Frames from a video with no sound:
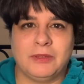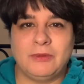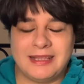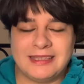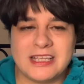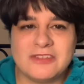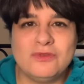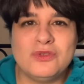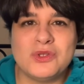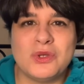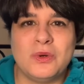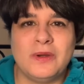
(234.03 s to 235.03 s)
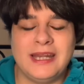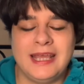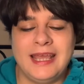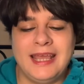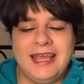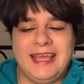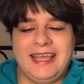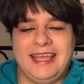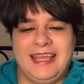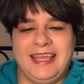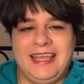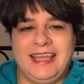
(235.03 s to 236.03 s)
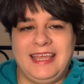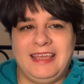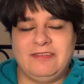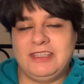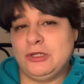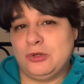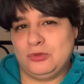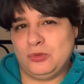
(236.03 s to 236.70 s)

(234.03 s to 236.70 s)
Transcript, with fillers: una, trasfusione e vi dico